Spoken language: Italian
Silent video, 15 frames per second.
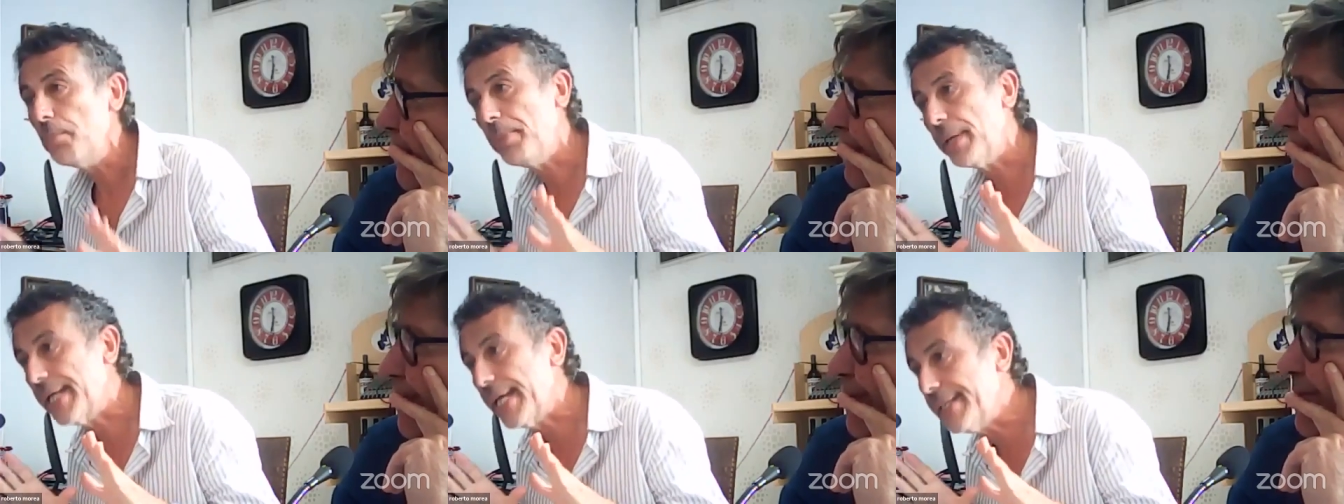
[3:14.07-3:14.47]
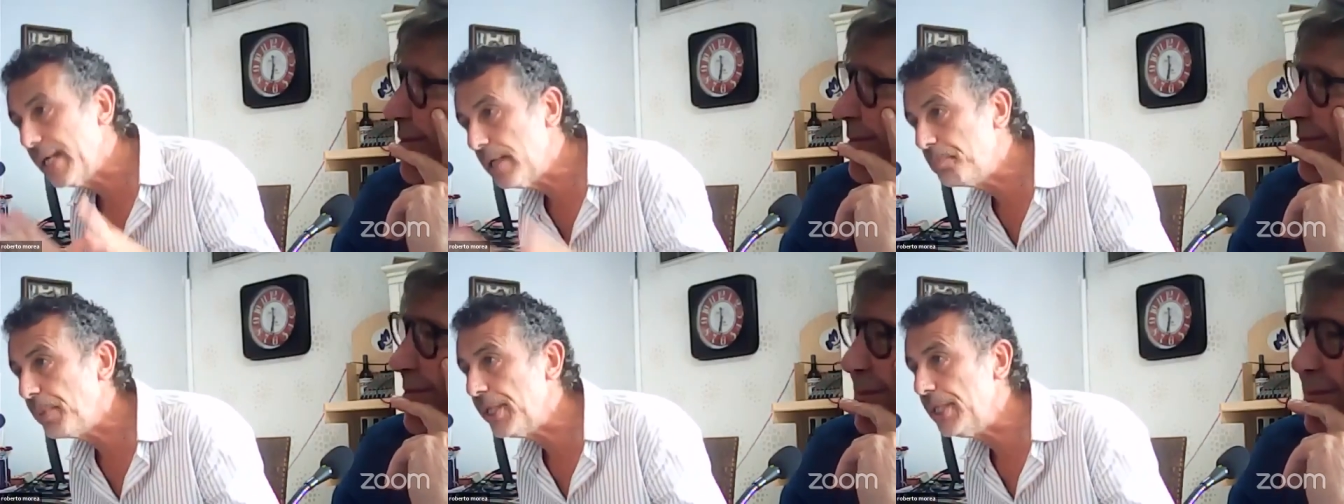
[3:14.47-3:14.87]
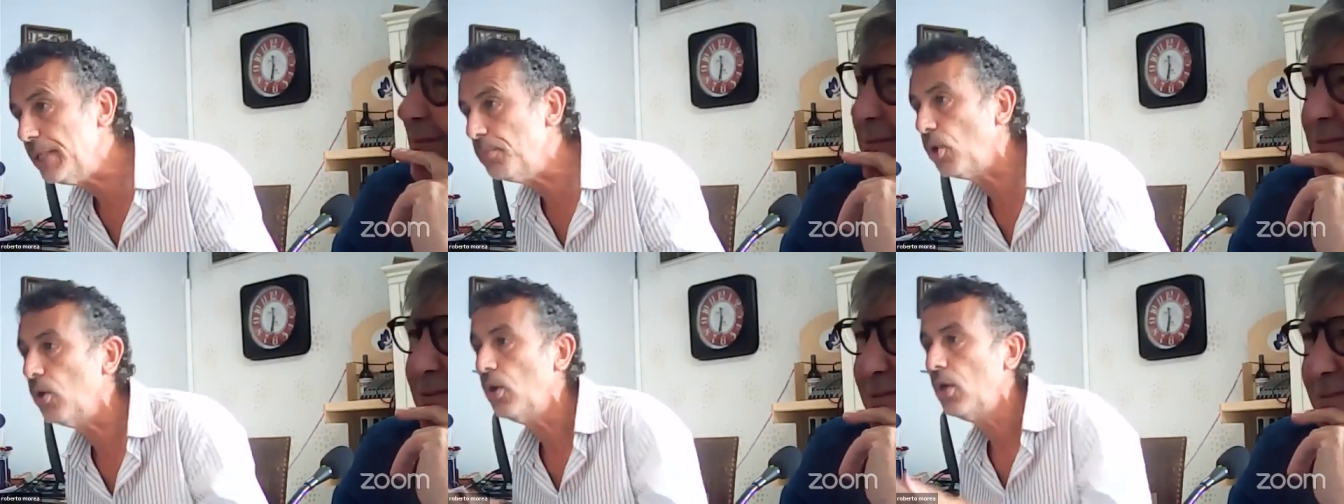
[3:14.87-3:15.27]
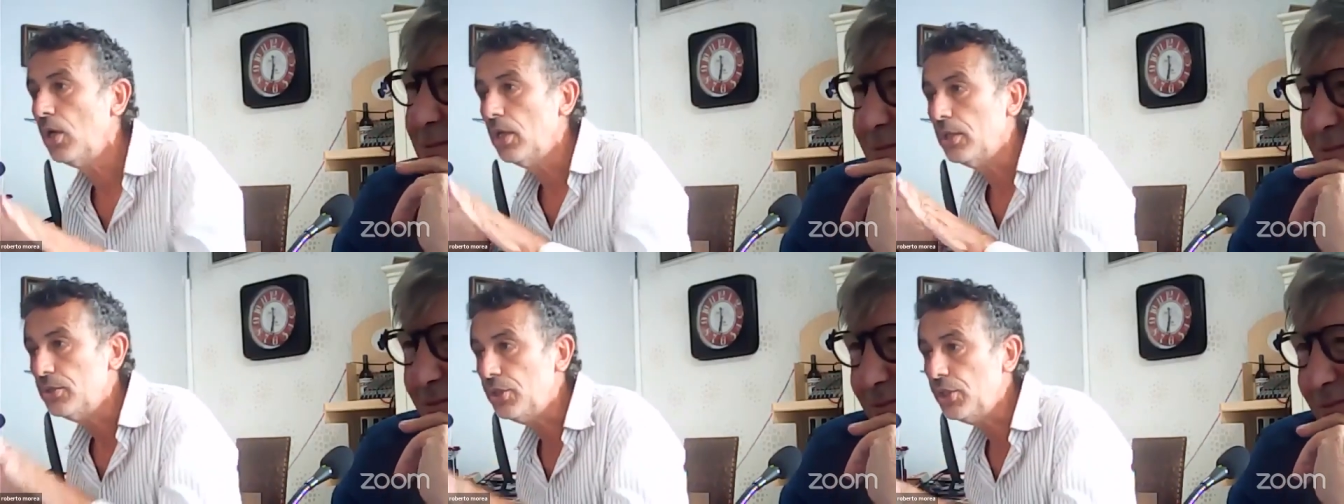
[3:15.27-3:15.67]
perché dal primo
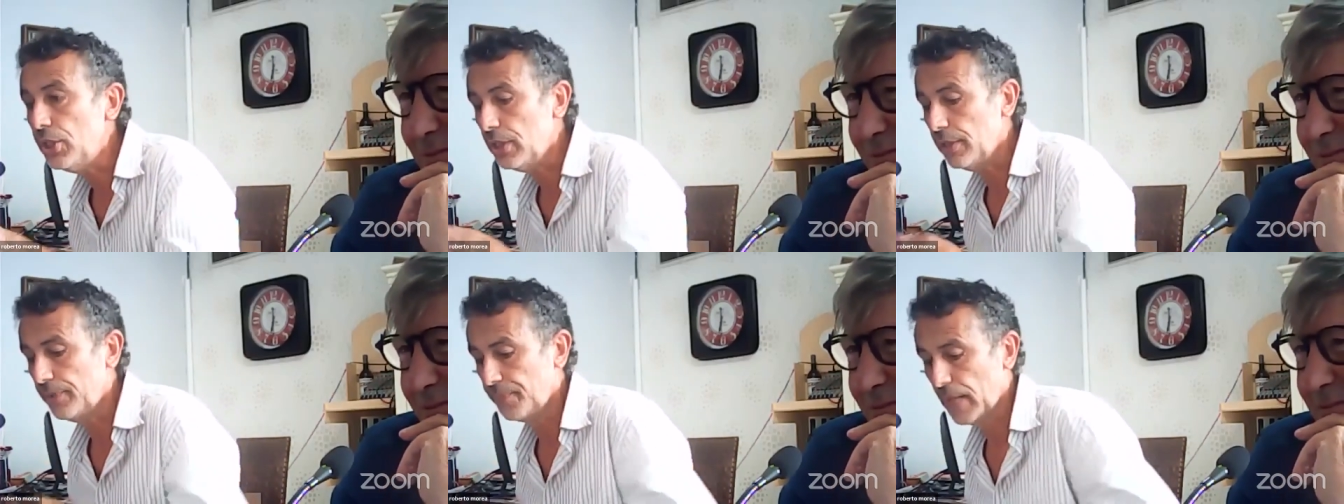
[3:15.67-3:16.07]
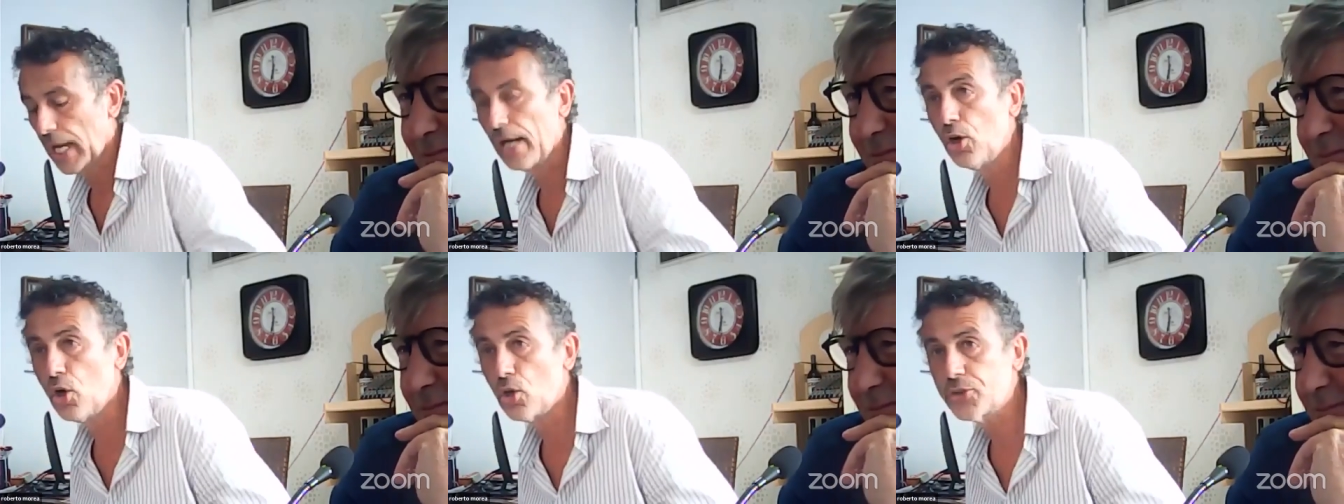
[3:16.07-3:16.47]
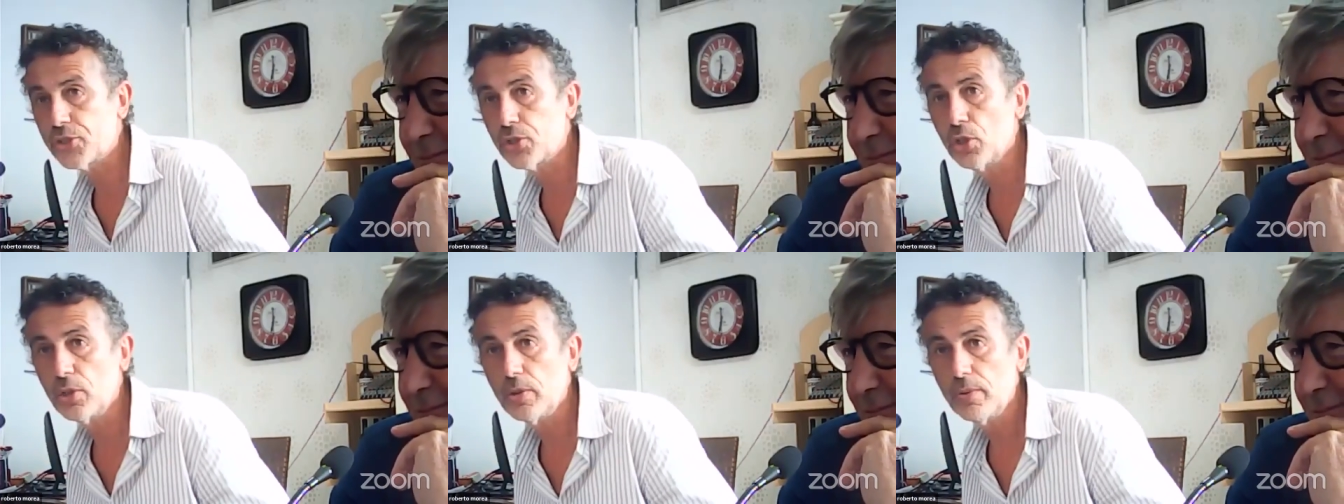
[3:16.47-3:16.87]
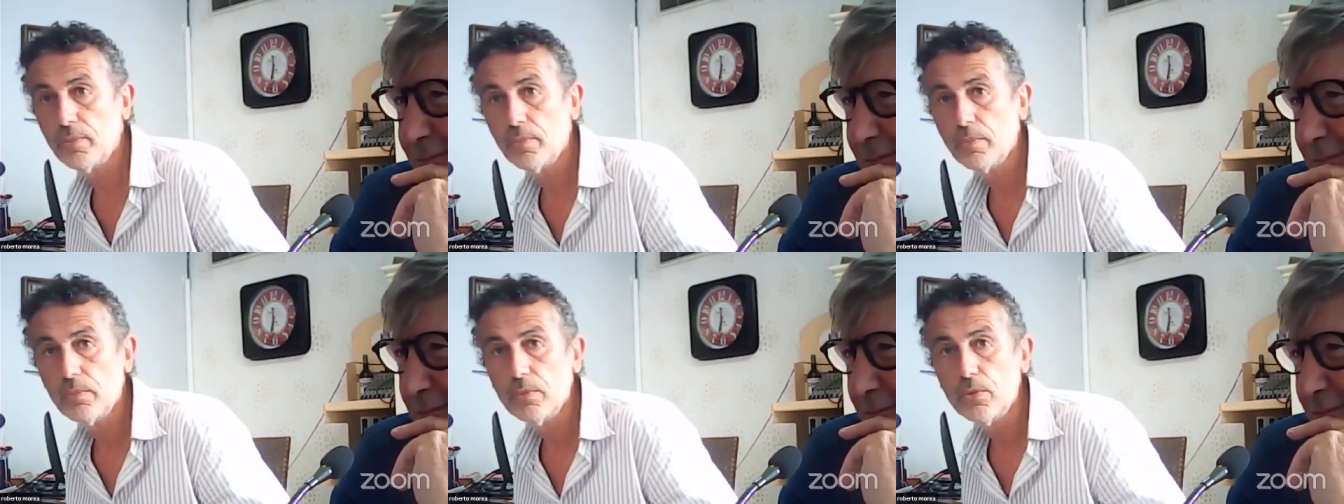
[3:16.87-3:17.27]
di agosto